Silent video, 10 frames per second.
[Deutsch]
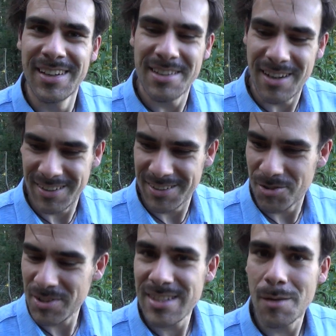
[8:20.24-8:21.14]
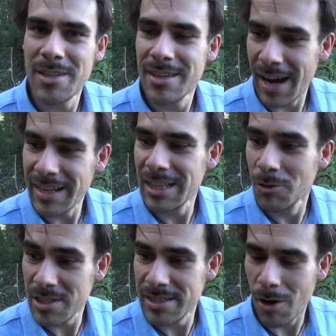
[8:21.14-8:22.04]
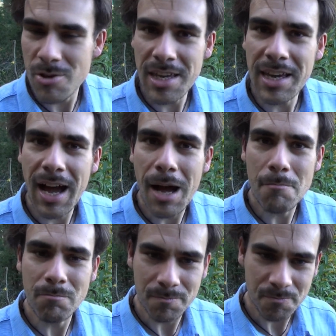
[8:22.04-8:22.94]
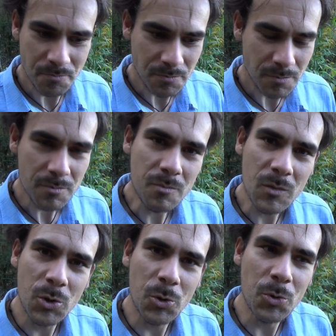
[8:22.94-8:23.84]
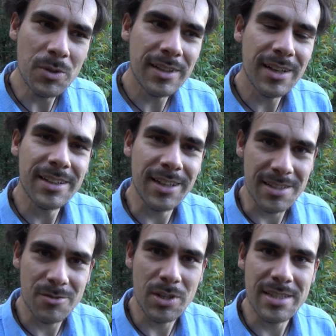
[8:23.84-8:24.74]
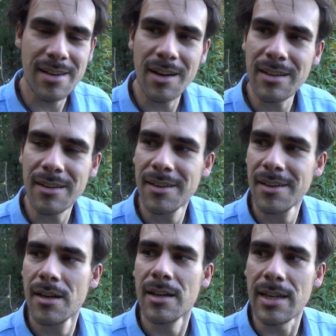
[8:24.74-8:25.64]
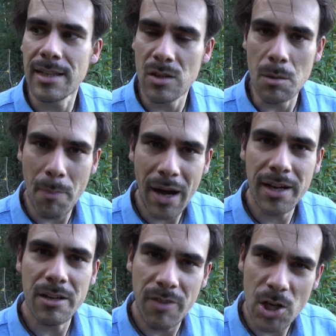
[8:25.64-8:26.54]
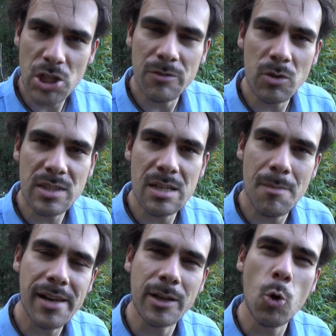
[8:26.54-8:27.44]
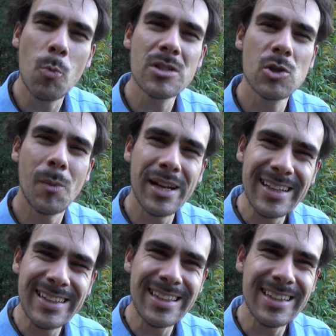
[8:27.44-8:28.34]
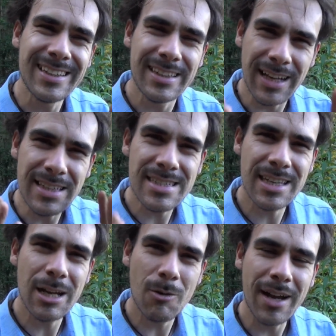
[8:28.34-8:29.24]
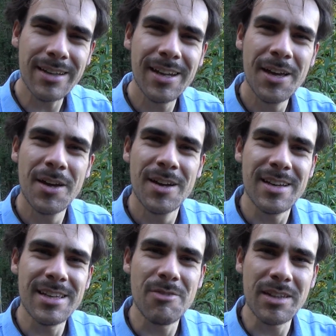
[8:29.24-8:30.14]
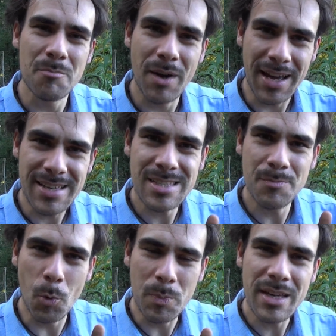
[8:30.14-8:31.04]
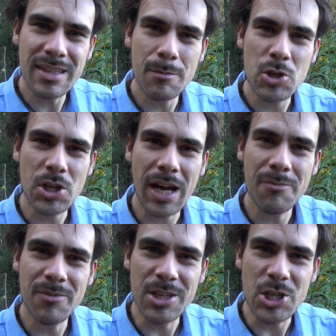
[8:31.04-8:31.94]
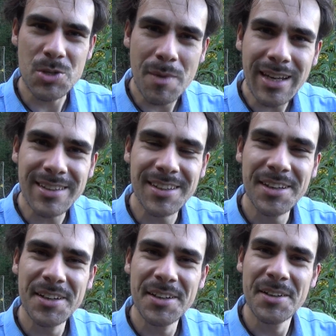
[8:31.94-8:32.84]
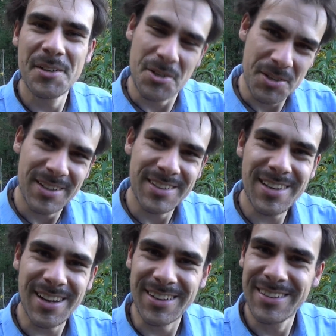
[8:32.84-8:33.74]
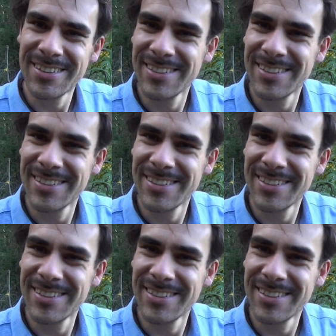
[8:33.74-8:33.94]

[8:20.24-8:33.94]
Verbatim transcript: Ja, und jetzt habe ich hier einige Wurzeln ausgegraben. Und äh, ja, jetzt würde ich sagen, gehe ich zu einem Bach hin, wasche die Wurzeln mal, dann gucken wir uns nochmal die ganz genau an. Ich werde ein paar Essen probieren, die beschreiben, wie die schmeckt. Ja,